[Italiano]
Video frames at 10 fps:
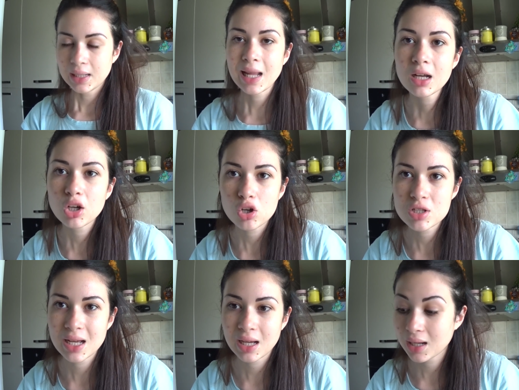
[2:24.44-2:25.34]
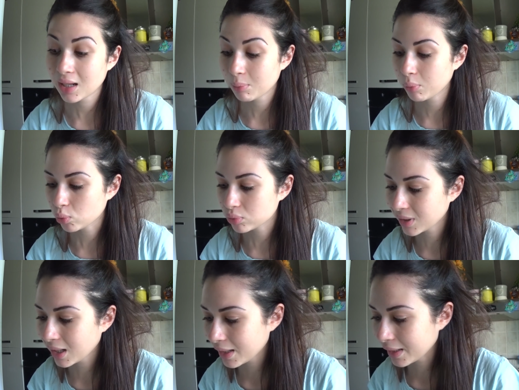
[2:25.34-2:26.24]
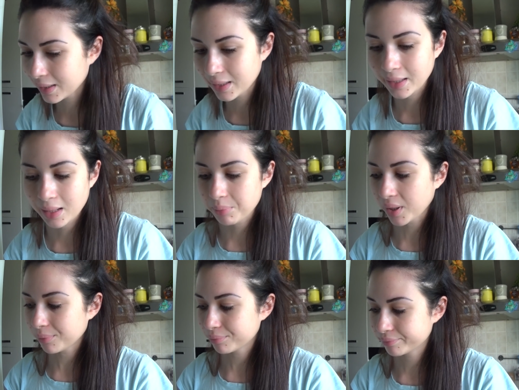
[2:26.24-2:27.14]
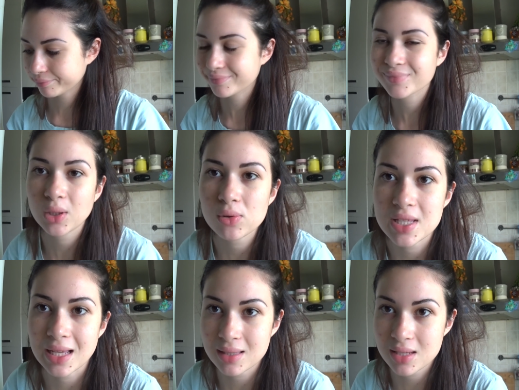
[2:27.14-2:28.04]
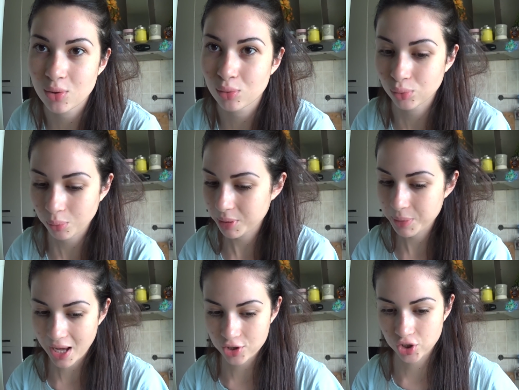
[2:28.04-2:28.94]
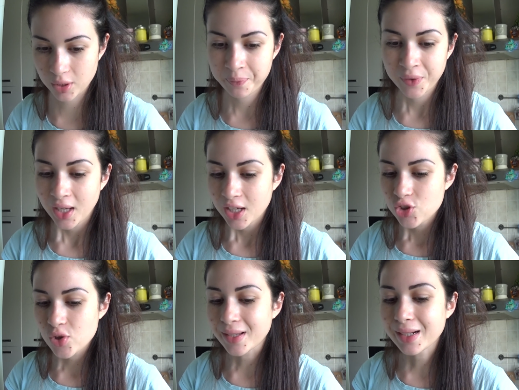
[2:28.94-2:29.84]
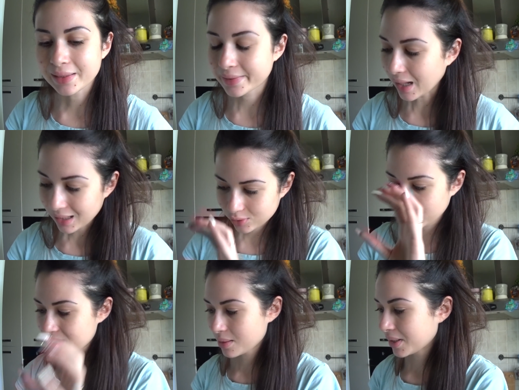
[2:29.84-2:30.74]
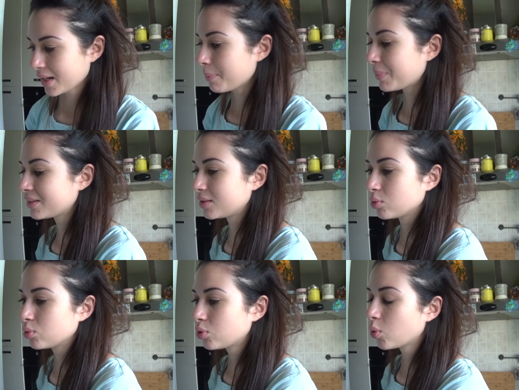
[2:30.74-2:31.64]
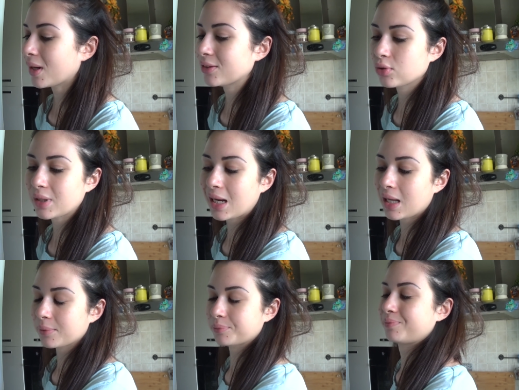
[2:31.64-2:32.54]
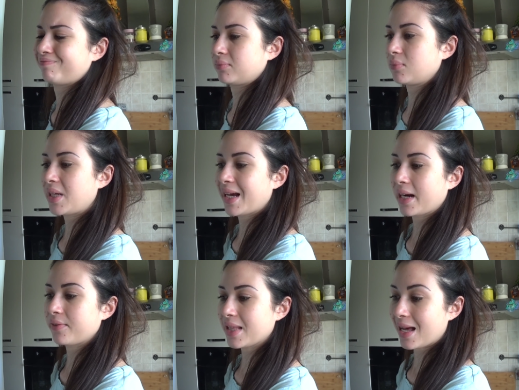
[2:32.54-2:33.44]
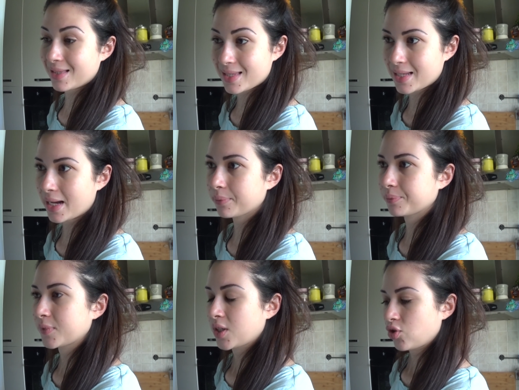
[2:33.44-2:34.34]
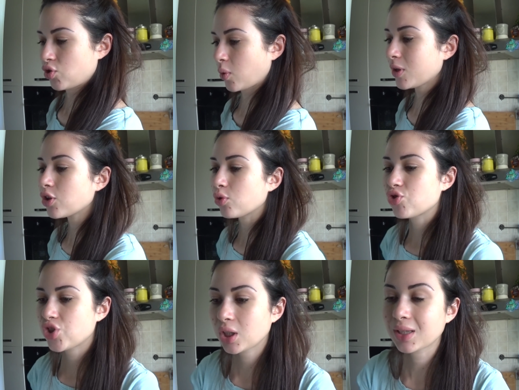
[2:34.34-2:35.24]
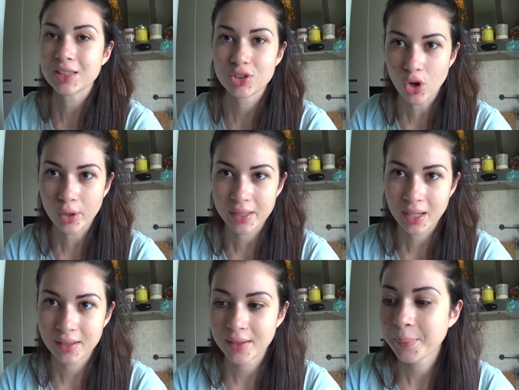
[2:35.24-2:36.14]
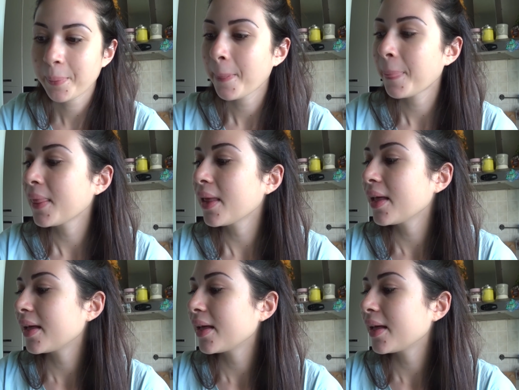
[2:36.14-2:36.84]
la cosa brutta è che a me lo zenzero non mi piace cioè in realtà dovete sapere che è partito tutto quanto dalla mia gravidanza cioè quando ero incinta di Dorian eh,